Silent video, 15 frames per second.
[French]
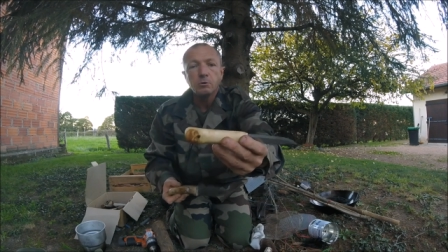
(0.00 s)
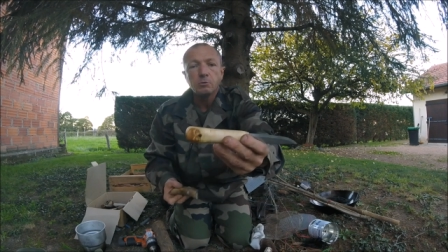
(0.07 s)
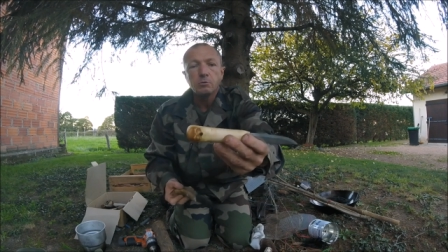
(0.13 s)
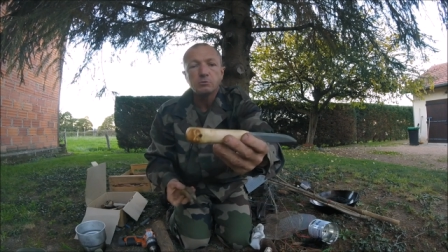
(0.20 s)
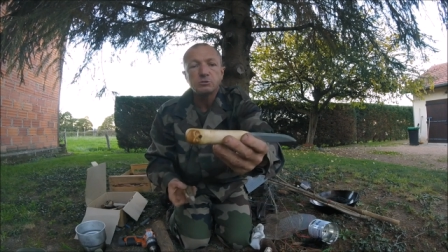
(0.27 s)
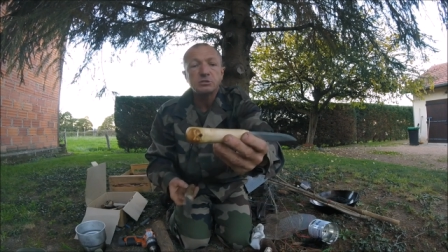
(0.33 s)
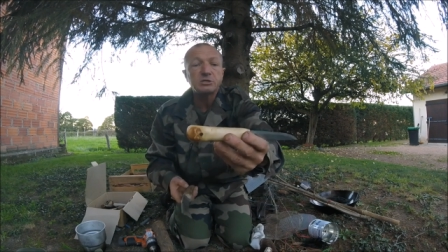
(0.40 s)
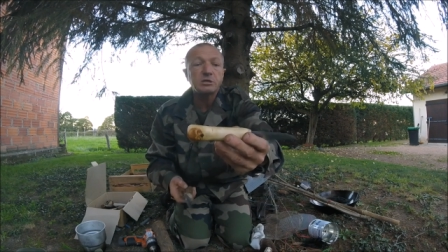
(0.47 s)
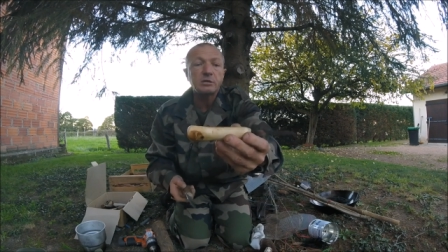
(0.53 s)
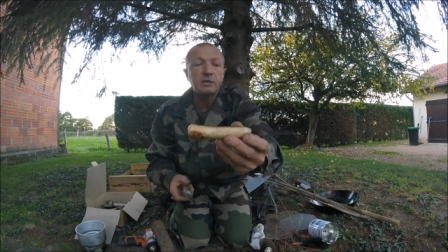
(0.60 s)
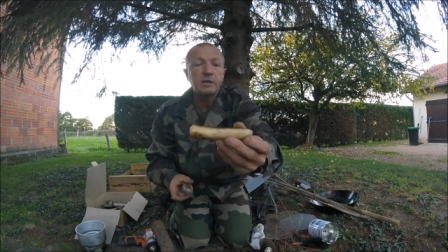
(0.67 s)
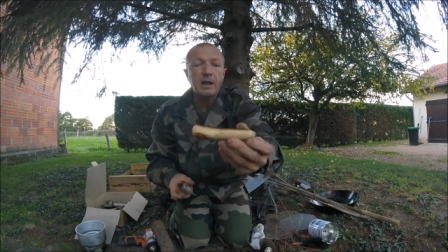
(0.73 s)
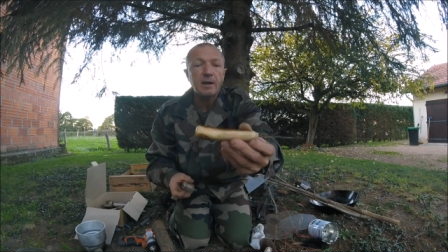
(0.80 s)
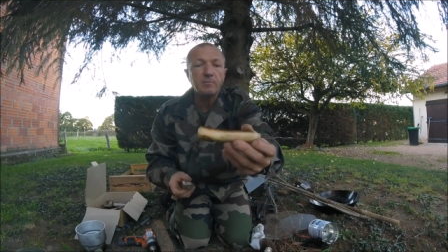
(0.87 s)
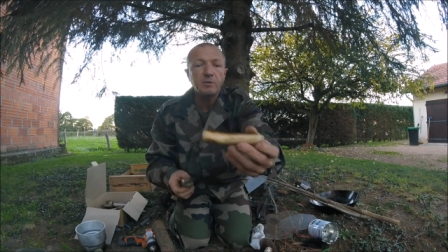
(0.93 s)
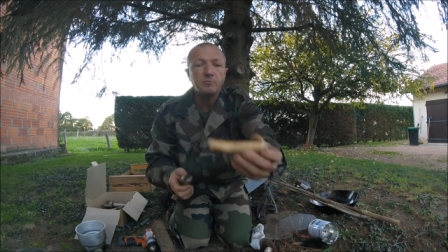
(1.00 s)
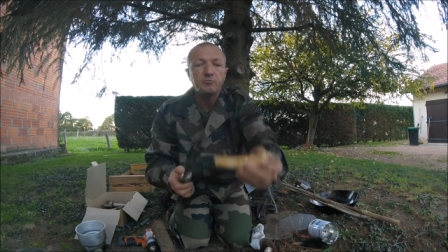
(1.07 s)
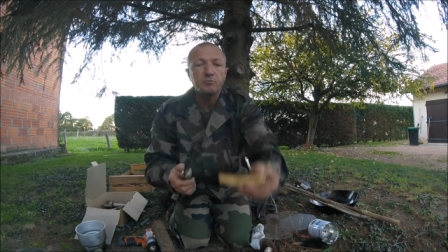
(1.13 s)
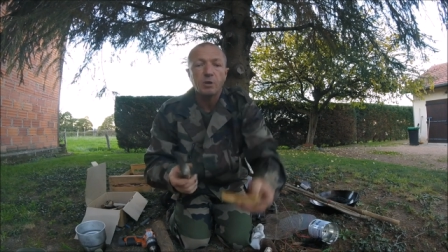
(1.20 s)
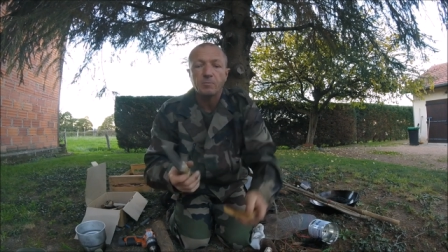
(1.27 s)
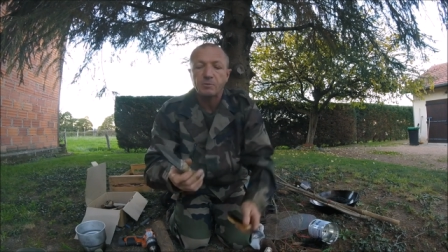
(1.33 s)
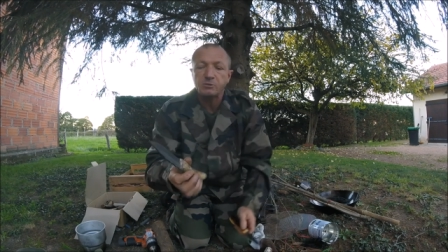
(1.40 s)
Euh, j'achète les lames et
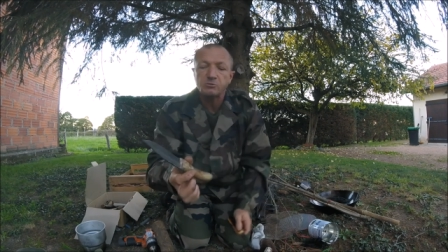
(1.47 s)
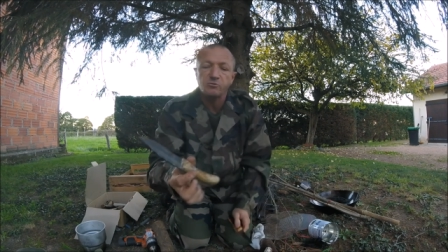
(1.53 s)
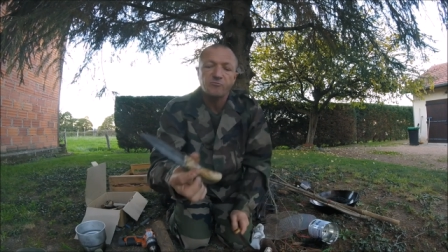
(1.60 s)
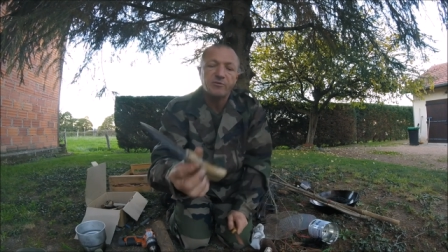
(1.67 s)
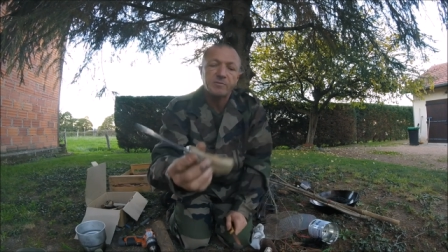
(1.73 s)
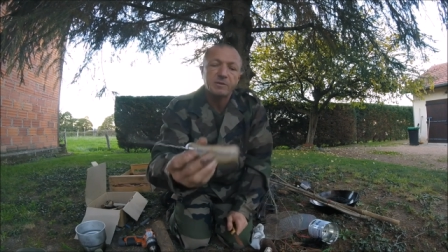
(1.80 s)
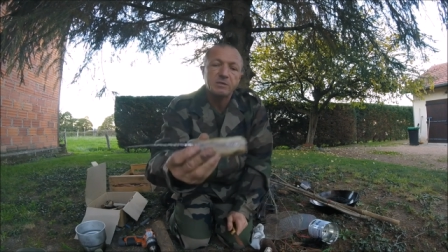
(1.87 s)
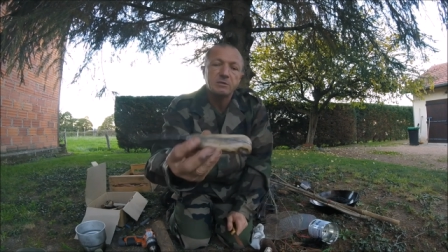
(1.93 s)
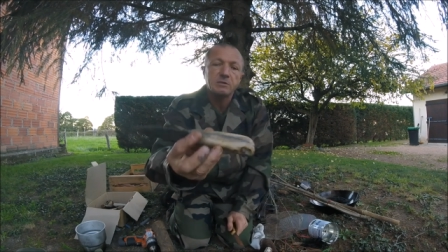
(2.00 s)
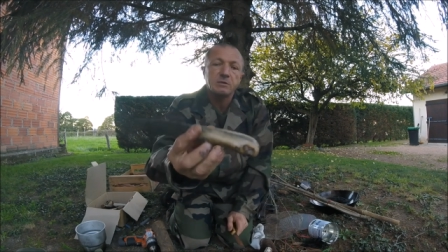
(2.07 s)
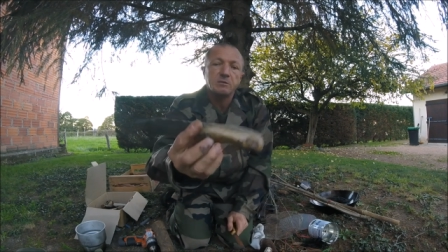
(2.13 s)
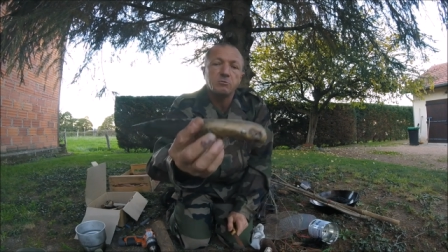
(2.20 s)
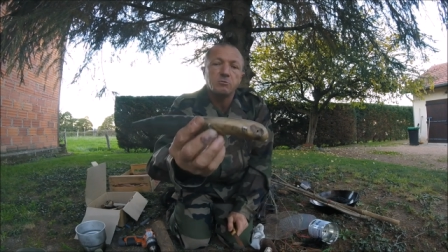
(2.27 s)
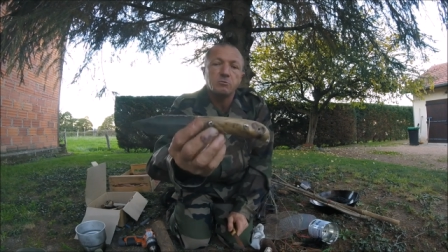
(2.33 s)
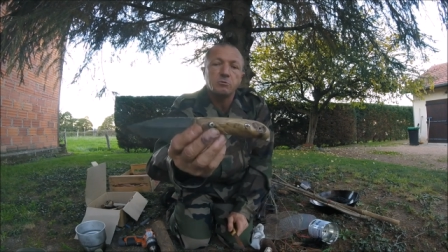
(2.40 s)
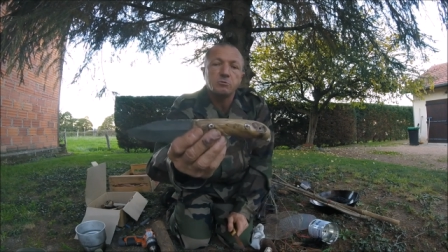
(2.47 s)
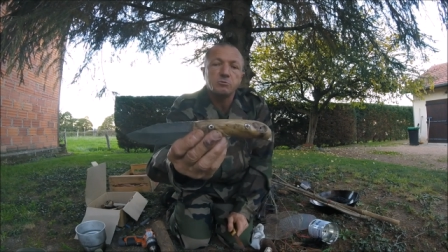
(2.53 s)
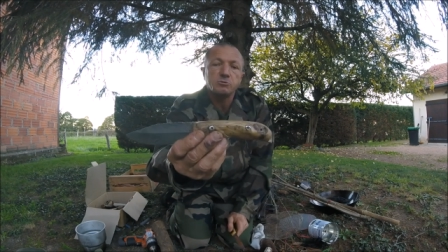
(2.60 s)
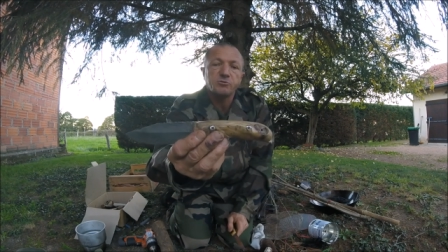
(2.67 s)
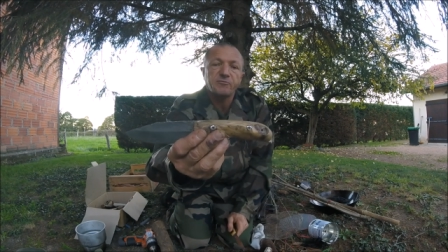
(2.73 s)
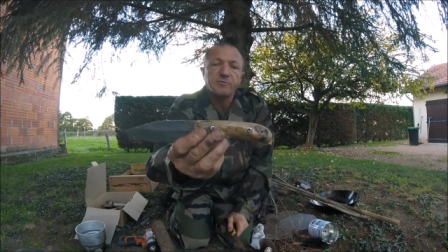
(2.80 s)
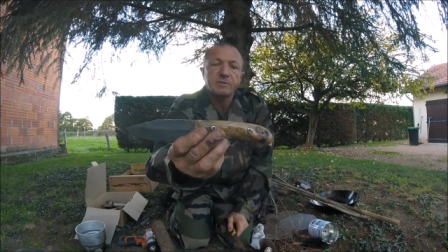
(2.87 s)
puis après je fabrique, des, euh,
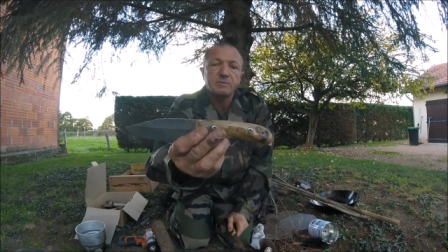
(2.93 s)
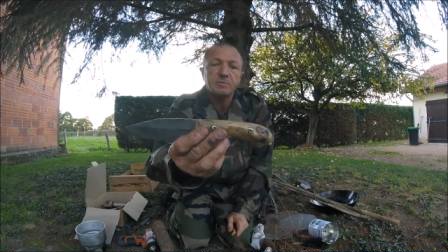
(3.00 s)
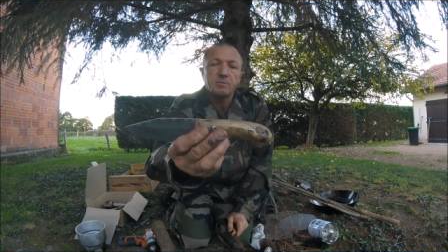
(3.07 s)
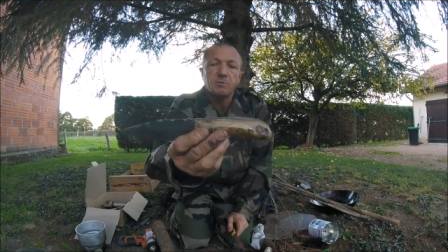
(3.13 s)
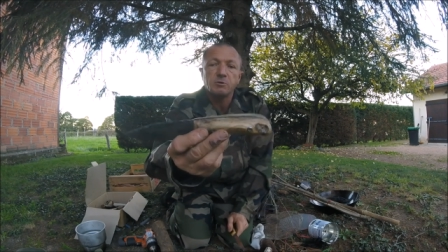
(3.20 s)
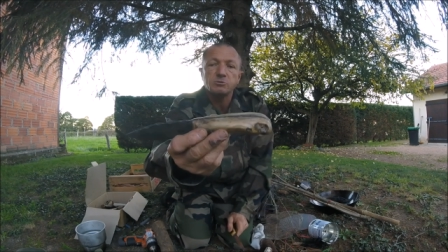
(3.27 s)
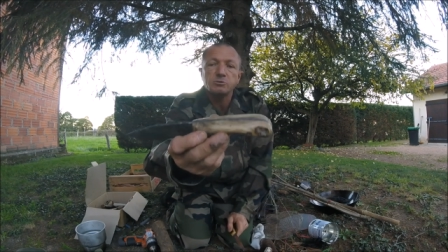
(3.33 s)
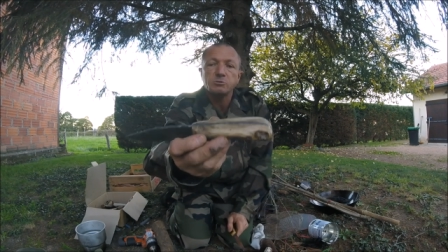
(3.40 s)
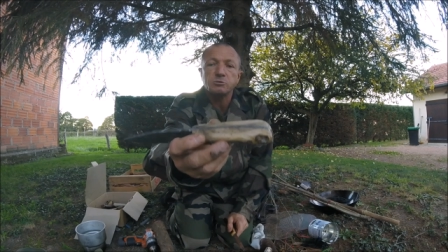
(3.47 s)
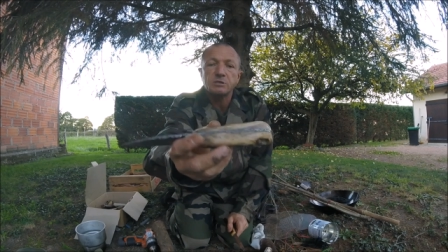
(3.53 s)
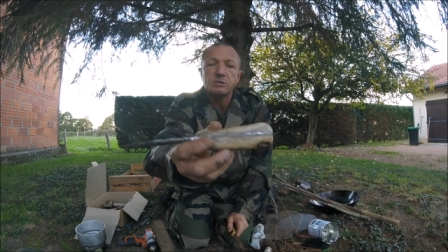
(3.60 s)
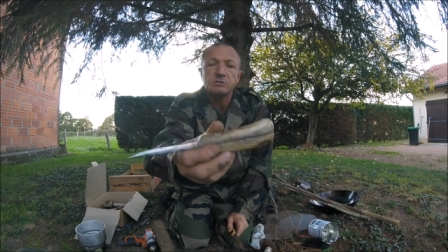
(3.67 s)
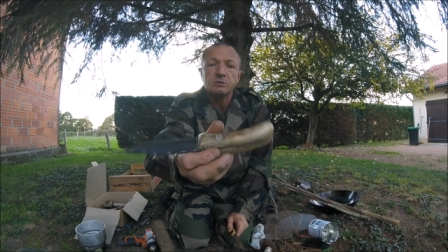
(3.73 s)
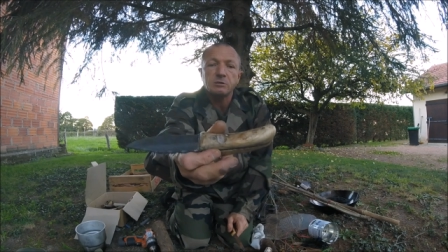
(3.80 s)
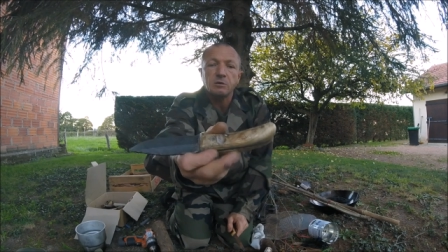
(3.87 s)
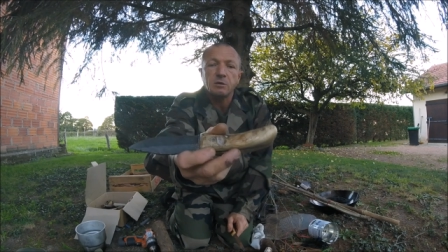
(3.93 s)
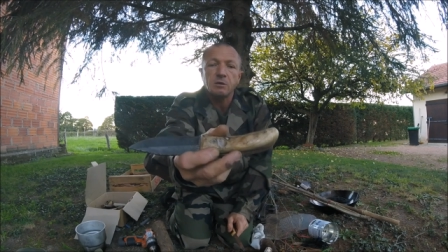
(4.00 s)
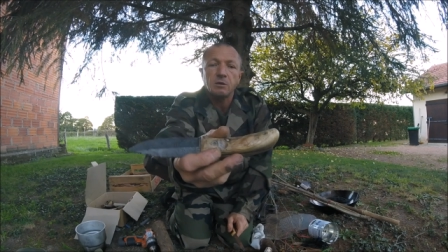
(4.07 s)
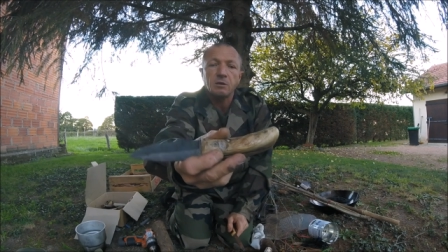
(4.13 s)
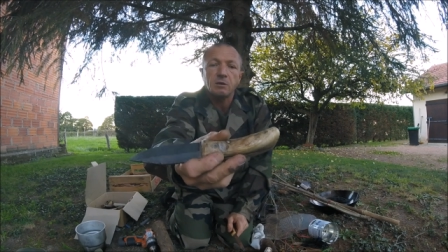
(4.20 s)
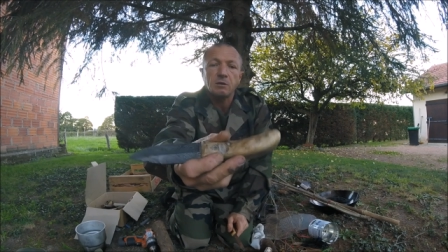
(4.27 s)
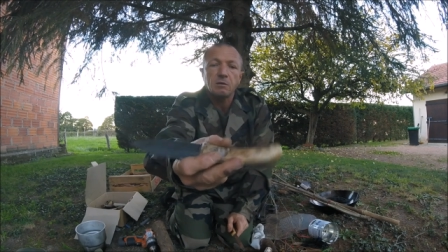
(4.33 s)
je fabrique mes manches. Ça, c'est
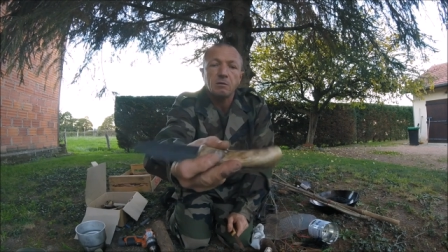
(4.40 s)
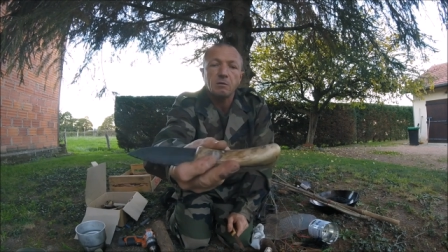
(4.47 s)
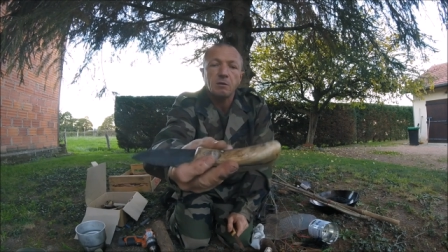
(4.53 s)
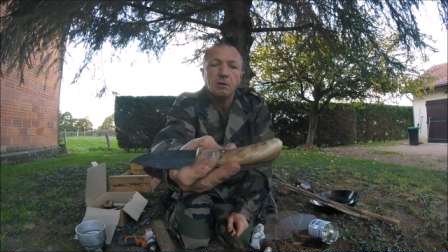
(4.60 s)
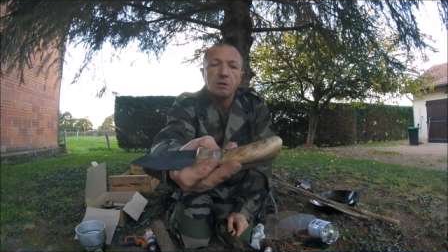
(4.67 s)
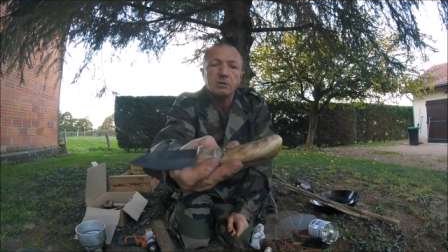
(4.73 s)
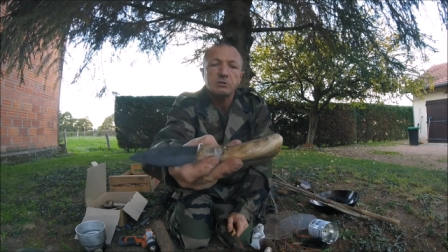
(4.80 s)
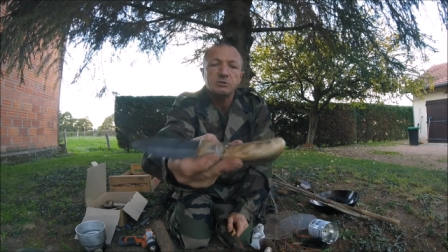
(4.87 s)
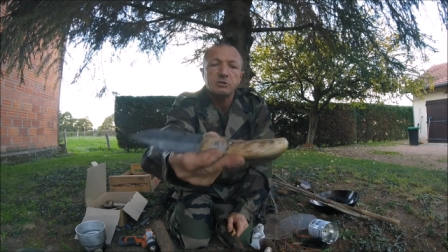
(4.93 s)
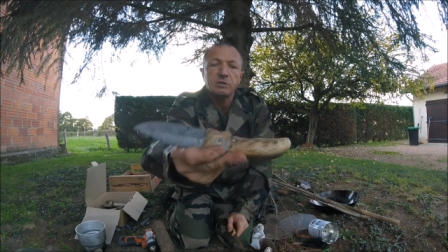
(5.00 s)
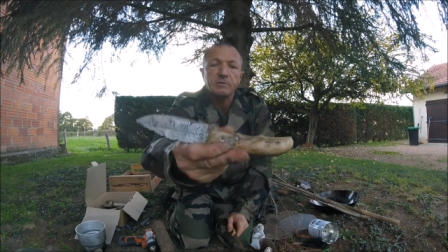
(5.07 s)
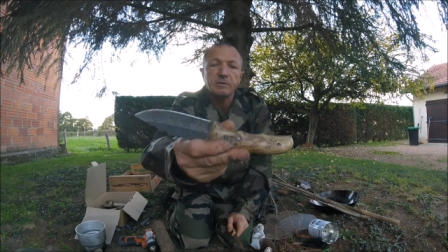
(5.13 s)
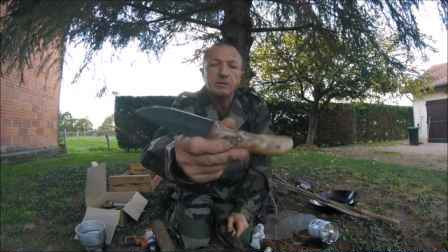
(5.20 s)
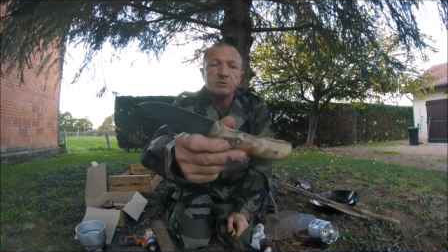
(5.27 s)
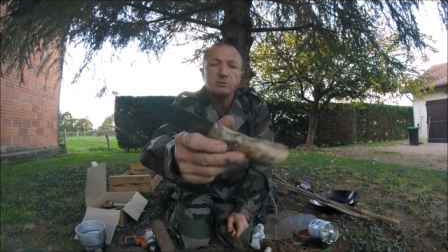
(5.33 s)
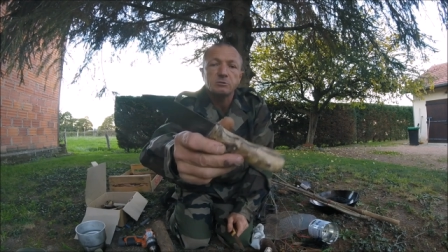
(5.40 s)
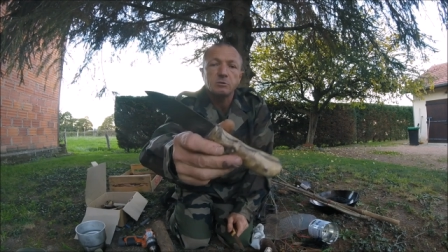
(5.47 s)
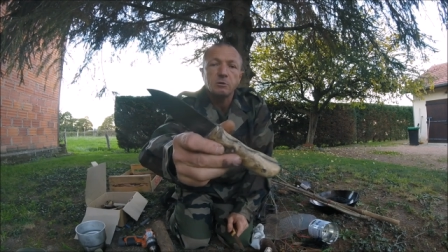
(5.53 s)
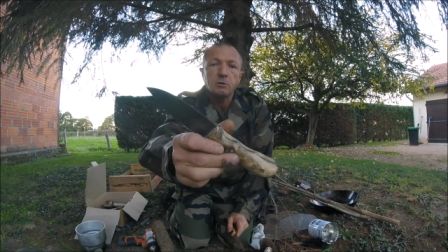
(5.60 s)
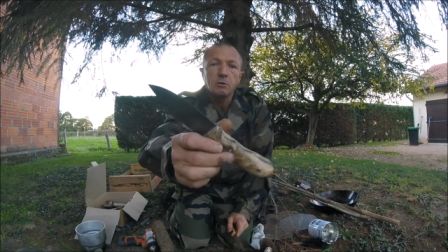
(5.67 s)
un, acier Damas.